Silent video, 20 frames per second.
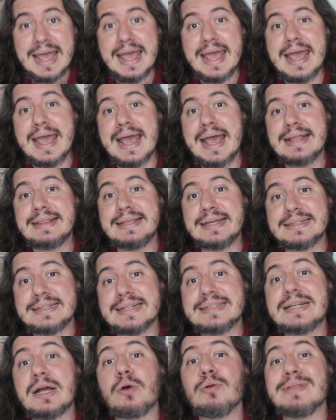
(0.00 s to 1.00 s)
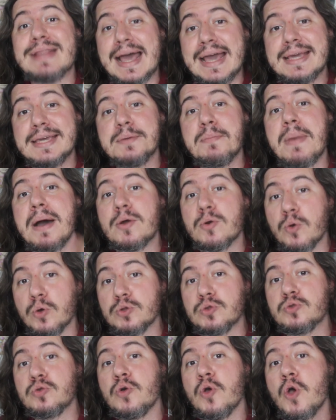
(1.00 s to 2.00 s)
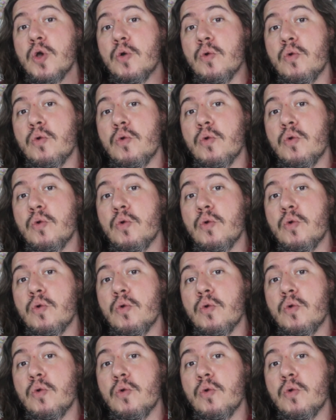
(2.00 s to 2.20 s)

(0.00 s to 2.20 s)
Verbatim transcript: É, deixa já o like maroto,